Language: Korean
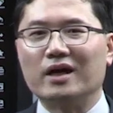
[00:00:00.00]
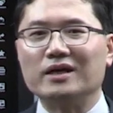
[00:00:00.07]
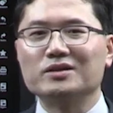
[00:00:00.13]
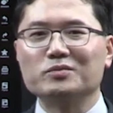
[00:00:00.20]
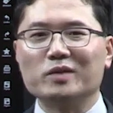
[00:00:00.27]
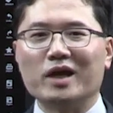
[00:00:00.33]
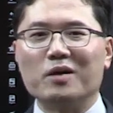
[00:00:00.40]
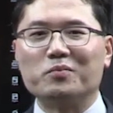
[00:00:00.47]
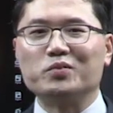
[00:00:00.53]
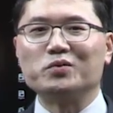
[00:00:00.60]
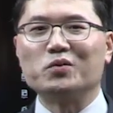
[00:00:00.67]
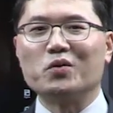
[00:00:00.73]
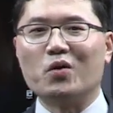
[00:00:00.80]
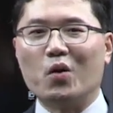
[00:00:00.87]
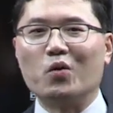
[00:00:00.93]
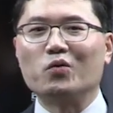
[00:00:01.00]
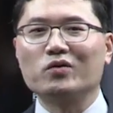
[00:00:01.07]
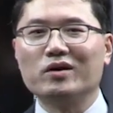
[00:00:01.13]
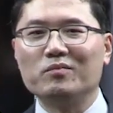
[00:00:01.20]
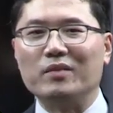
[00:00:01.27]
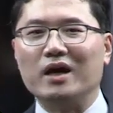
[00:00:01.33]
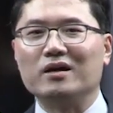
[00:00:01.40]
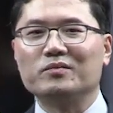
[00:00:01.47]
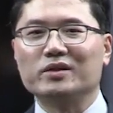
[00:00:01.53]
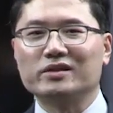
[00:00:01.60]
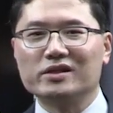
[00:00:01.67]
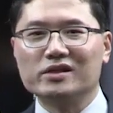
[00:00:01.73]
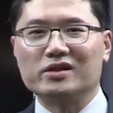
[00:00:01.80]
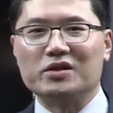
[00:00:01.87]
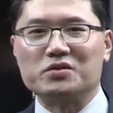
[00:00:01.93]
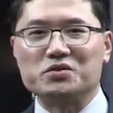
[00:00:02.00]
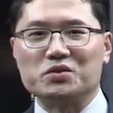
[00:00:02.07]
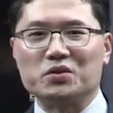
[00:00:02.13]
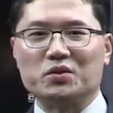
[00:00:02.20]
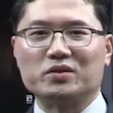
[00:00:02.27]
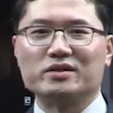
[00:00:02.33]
가슴이 아프고 억울한 마음이 들겠죠.